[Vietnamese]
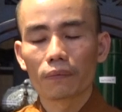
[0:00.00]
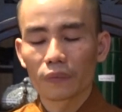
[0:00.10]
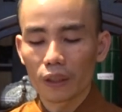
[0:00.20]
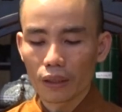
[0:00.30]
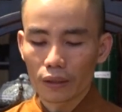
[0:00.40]

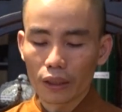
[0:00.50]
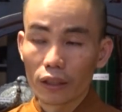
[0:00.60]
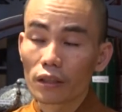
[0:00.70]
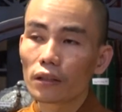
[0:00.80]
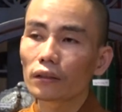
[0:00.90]
Cho nên
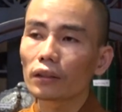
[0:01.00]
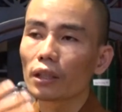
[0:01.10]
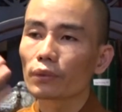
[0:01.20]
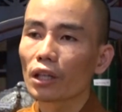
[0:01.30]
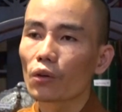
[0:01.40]
khi hướng
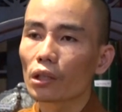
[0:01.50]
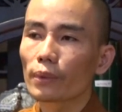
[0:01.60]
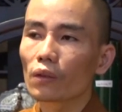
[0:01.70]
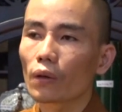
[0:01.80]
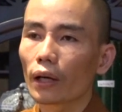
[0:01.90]
tìm cầu đó
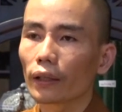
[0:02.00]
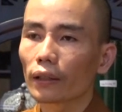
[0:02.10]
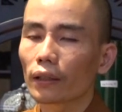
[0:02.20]
bên ngoài,